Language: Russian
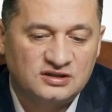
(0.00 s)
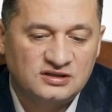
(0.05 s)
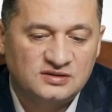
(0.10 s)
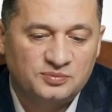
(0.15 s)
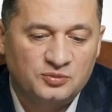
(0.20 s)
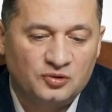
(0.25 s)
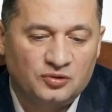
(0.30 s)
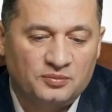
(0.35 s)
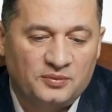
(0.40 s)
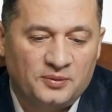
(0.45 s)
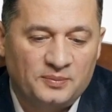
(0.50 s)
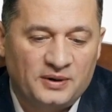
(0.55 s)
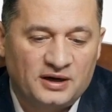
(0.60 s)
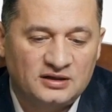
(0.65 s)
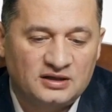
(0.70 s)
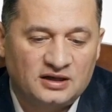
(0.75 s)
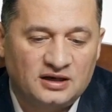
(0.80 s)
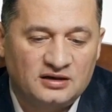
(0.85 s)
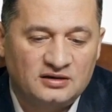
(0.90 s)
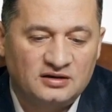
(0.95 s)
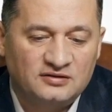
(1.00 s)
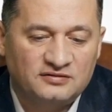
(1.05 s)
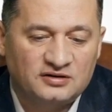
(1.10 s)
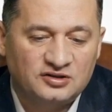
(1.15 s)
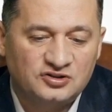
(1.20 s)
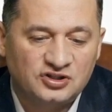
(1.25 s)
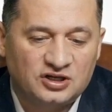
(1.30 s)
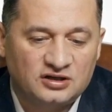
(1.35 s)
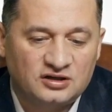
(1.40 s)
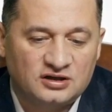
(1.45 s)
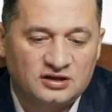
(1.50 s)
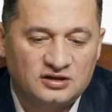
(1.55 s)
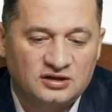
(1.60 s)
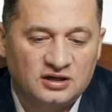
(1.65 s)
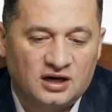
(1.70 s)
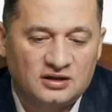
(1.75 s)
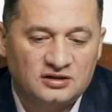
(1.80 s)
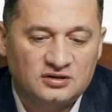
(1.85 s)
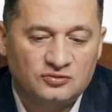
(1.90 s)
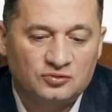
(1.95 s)
Есть миома матки, одни врача
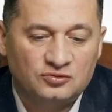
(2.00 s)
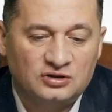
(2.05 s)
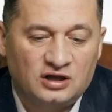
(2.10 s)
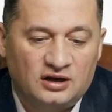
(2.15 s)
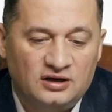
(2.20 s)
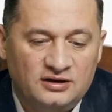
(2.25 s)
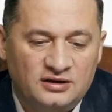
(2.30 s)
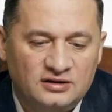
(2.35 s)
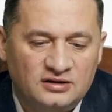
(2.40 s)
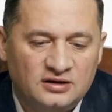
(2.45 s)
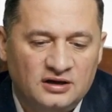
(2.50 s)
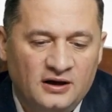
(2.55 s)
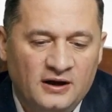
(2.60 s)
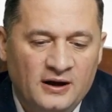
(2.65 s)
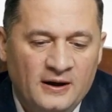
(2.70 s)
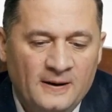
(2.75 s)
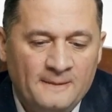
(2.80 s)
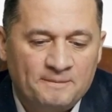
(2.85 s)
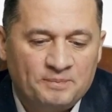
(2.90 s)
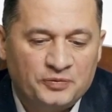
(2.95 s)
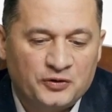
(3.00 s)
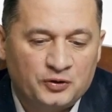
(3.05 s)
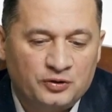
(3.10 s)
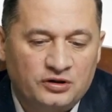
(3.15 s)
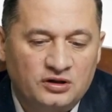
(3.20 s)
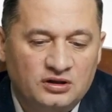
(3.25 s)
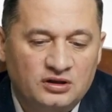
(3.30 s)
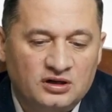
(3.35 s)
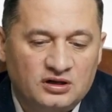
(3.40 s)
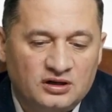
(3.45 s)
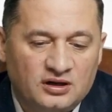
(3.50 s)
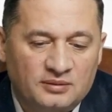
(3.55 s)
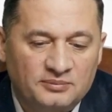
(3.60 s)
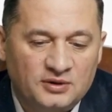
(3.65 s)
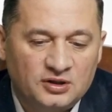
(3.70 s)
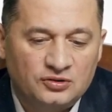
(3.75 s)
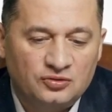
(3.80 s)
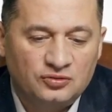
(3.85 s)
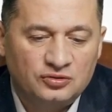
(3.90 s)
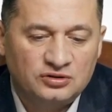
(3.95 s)
хотят удалить, другие не
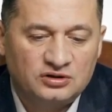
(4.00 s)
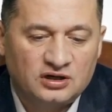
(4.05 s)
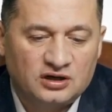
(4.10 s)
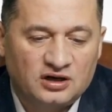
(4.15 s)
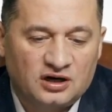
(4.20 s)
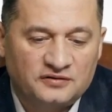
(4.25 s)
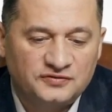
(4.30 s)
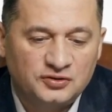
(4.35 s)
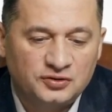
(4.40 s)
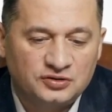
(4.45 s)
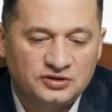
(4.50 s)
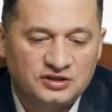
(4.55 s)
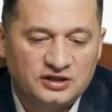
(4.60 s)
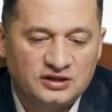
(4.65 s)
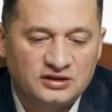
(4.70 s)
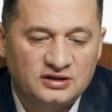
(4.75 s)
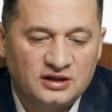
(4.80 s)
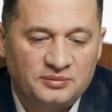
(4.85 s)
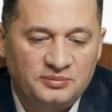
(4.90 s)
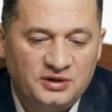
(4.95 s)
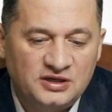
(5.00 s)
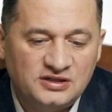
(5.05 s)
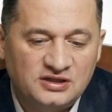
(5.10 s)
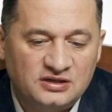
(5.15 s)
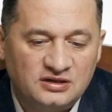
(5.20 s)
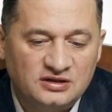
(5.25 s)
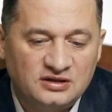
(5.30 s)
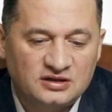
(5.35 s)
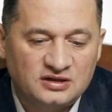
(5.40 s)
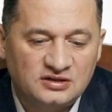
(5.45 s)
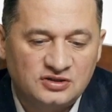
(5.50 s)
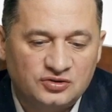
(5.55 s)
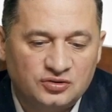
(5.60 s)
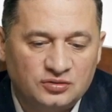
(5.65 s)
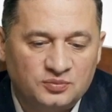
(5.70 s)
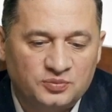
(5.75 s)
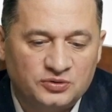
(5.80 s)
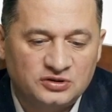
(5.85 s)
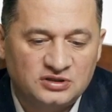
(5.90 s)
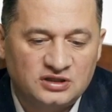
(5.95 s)
рекомендуют, так как все стоит на месте и не
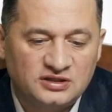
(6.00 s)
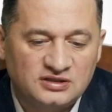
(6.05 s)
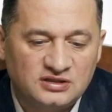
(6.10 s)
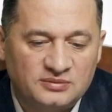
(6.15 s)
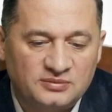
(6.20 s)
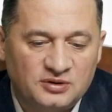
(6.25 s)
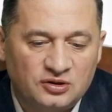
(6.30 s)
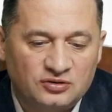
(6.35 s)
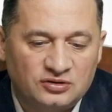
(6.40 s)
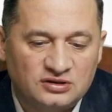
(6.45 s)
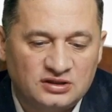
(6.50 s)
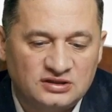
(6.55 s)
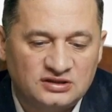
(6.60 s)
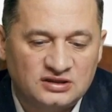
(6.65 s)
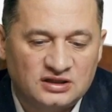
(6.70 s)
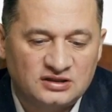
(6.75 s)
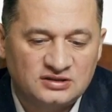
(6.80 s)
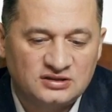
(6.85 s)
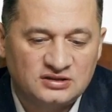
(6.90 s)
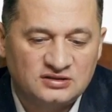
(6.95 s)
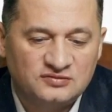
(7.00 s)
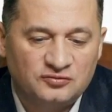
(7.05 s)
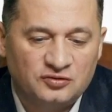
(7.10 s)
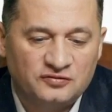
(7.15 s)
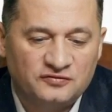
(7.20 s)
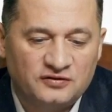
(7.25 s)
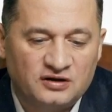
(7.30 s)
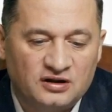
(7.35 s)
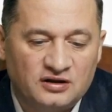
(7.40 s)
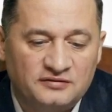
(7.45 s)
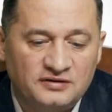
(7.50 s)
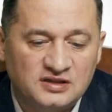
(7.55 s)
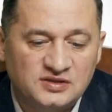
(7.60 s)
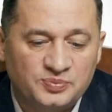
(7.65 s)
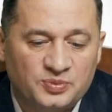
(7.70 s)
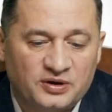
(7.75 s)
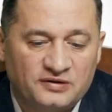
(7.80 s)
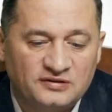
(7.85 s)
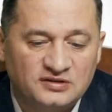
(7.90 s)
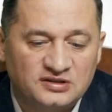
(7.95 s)
растет после самолета. Остался звон в голове, с
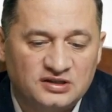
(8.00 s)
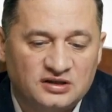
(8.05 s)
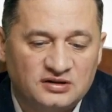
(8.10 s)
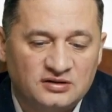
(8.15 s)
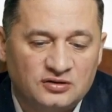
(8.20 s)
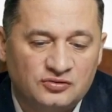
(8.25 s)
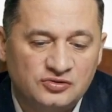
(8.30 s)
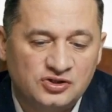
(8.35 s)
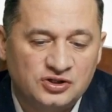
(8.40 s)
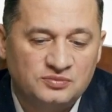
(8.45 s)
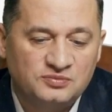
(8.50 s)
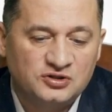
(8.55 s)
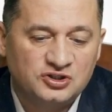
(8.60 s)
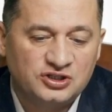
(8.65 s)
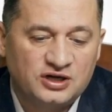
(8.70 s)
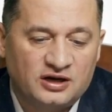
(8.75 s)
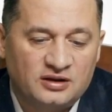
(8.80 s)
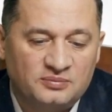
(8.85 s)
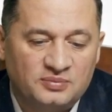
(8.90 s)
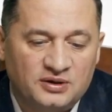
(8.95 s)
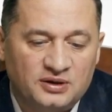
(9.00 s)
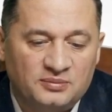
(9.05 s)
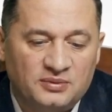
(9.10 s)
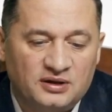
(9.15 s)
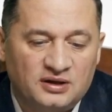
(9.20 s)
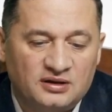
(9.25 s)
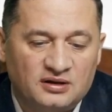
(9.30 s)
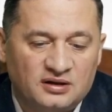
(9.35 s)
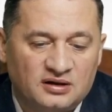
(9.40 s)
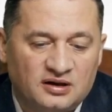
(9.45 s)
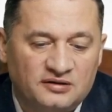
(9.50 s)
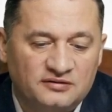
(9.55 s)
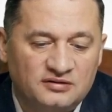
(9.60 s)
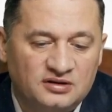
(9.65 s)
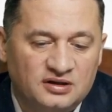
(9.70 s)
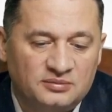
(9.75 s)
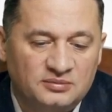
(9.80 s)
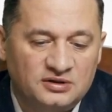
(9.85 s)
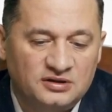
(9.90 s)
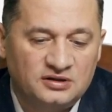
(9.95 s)
правой стороны очень мешает, переболела
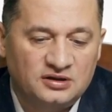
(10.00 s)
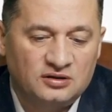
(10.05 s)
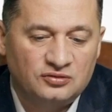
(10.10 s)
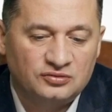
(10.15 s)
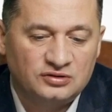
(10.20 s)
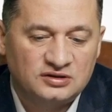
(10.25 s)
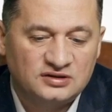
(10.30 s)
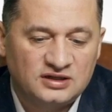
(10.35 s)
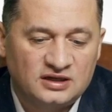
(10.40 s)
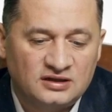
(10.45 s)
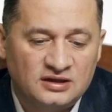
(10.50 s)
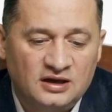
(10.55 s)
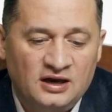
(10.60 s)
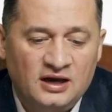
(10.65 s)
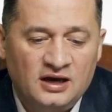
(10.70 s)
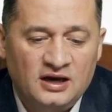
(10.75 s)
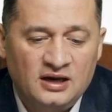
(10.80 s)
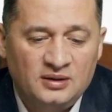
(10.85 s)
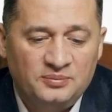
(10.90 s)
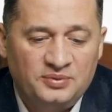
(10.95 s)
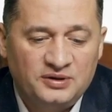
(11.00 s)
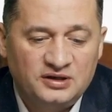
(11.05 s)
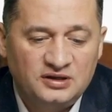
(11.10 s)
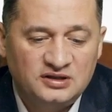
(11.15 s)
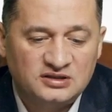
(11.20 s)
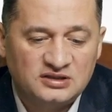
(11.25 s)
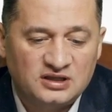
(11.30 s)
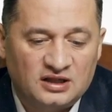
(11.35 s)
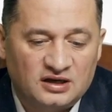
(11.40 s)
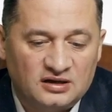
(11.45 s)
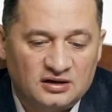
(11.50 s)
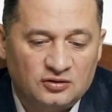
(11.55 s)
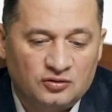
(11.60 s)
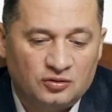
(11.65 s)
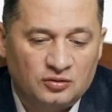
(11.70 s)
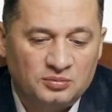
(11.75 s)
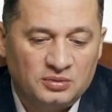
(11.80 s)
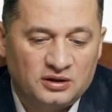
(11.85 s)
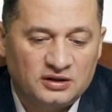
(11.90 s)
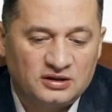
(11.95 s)
ковидом неделю назад, перенесла
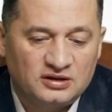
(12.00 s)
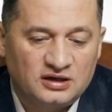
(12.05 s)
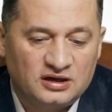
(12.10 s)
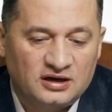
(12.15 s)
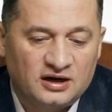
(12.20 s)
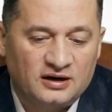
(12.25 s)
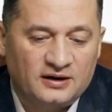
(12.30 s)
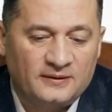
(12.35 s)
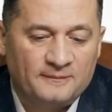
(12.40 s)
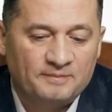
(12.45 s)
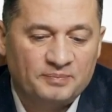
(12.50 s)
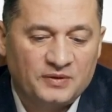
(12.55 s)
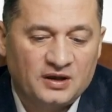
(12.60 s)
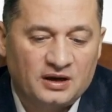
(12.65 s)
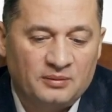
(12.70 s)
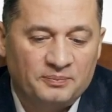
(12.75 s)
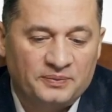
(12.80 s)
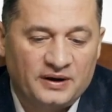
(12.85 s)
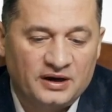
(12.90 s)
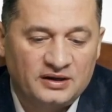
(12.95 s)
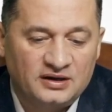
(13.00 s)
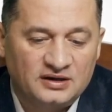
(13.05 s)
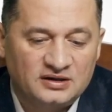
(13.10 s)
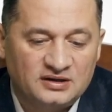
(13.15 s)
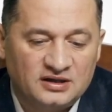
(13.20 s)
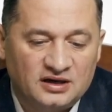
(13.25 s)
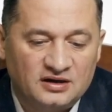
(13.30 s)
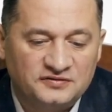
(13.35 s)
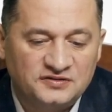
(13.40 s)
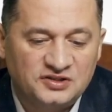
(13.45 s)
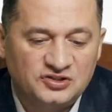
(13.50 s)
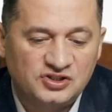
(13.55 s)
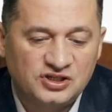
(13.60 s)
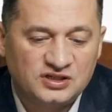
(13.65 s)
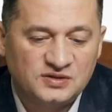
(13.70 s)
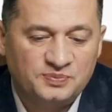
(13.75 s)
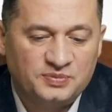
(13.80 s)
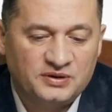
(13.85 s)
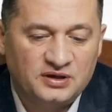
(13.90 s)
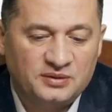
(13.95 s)
легко благодаря компании ТФ.
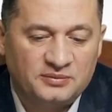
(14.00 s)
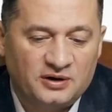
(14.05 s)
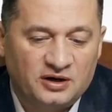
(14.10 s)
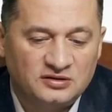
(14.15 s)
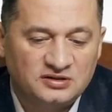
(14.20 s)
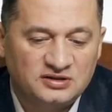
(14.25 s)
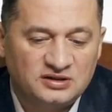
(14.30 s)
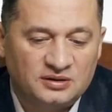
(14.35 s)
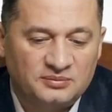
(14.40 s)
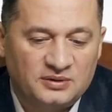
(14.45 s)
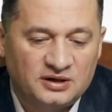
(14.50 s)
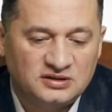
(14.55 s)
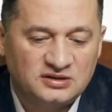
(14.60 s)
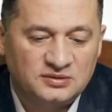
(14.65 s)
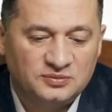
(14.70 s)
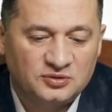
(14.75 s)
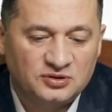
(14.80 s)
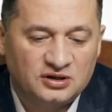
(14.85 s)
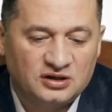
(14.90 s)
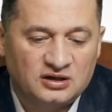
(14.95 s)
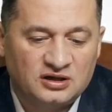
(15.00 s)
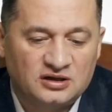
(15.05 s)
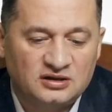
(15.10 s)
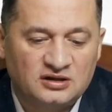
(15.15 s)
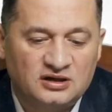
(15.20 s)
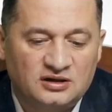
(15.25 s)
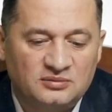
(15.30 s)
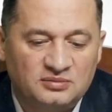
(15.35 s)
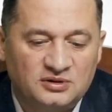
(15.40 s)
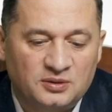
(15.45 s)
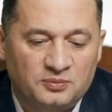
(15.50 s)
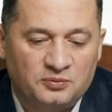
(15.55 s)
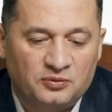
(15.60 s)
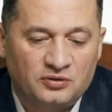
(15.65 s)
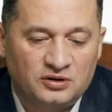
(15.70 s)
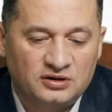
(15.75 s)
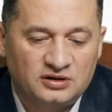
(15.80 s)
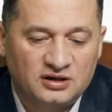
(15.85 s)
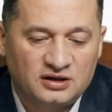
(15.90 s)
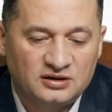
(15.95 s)
Сейчас принимаю инстамакс, наград грипп
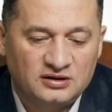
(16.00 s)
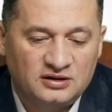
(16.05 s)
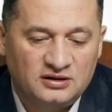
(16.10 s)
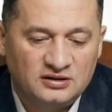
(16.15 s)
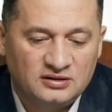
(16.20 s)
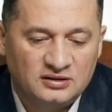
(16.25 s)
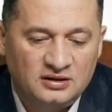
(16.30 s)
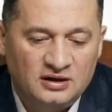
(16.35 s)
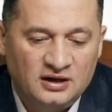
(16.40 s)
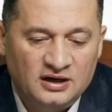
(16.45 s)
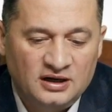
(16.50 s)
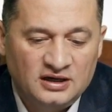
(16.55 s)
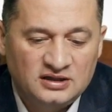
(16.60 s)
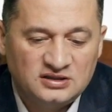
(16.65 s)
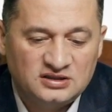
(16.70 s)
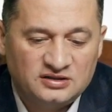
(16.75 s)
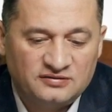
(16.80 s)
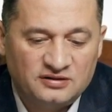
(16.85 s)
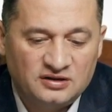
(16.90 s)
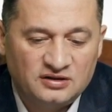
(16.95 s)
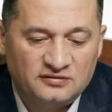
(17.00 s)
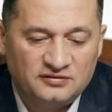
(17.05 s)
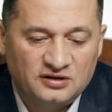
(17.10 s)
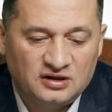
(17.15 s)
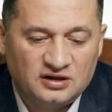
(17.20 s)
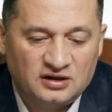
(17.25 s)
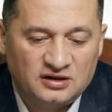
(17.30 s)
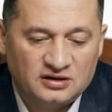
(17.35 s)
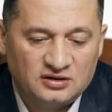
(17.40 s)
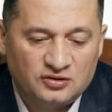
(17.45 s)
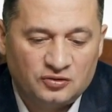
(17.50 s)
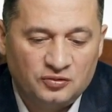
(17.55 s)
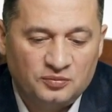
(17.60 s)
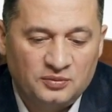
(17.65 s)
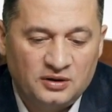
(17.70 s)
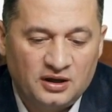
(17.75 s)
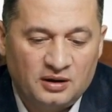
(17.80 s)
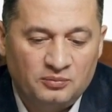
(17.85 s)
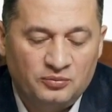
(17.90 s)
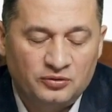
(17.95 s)
депо, антиангин, стволовые клетки. У
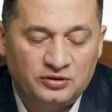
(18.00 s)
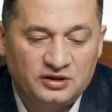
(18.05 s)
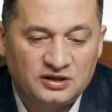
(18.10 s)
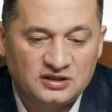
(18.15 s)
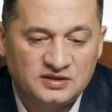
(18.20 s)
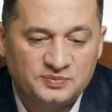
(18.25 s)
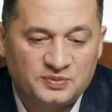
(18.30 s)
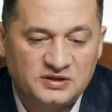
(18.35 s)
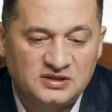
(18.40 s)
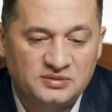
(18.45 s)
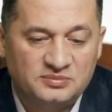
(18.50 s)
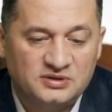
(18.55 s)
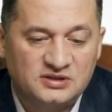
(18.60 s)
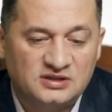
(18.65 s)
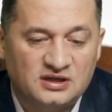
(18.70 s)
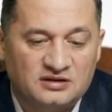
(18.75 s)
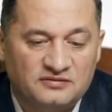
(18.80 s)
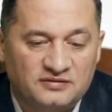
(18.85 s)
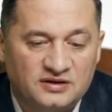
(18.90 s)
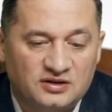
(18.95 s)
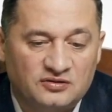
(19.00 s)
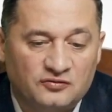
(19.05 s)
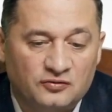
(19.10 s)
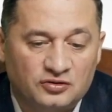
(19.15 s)
меня букет, спасибо за ответ.